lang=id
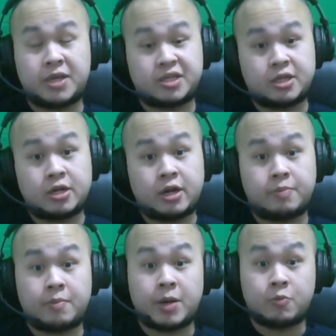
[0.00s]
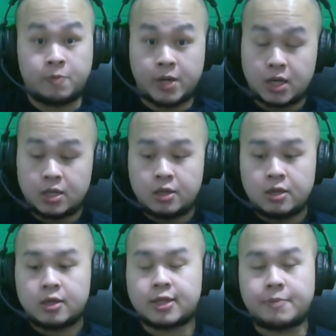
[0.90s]
basicnya dari pemain MOBA
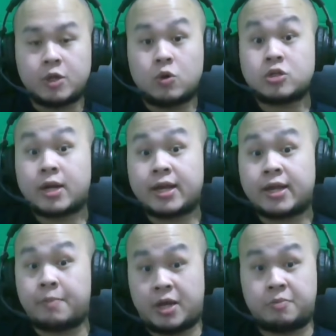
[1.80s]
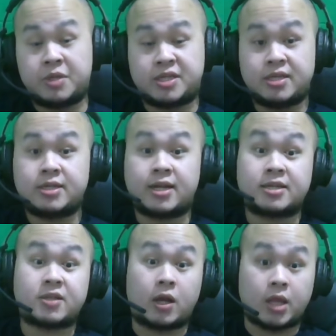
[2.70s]
tapi gua seneng game RPG dan
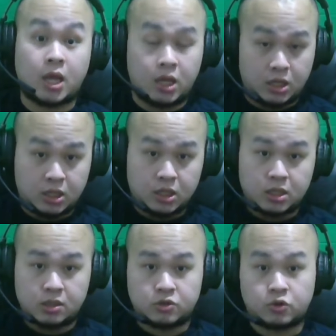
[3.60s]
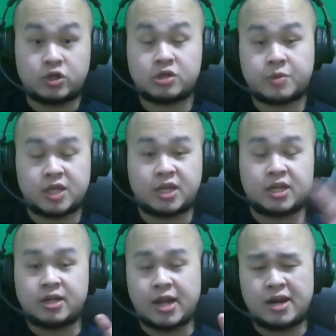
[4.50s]
strategi contohnya seperti ini
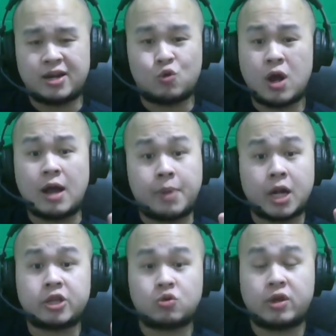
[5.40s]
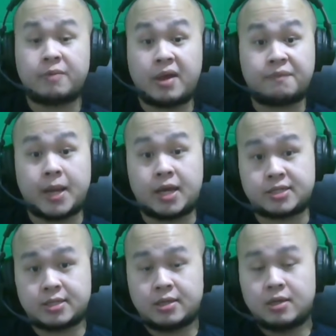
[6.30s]
dan gua nggak bakal nyentuh game
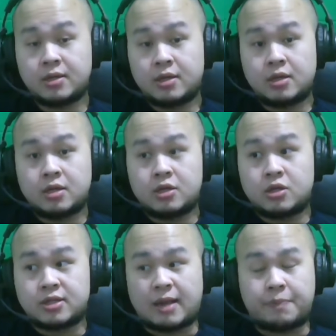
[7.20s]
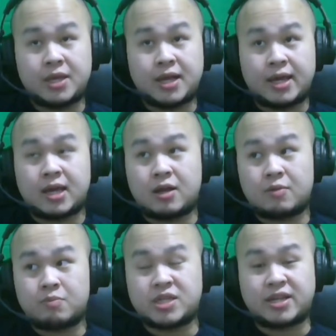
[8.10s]
FPS tapi kayak
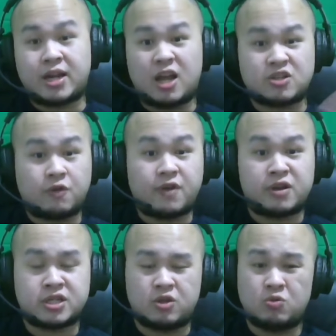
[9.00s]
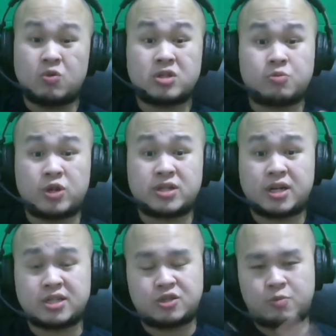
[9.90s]
misalnya Last of Us gitu gue sebenarnya
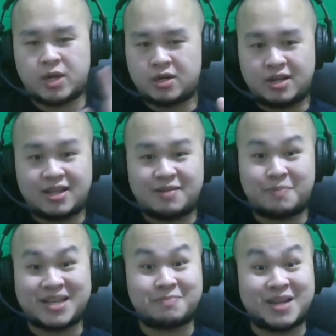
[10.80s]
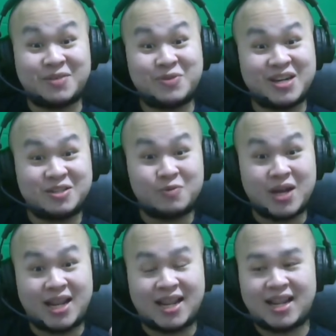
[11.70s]
seneng sih cuman PS4-nya udah
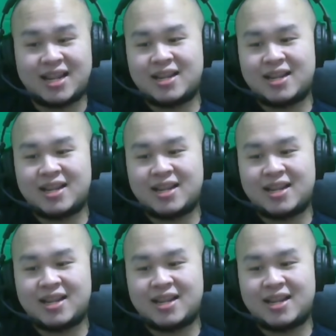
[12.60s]
dijual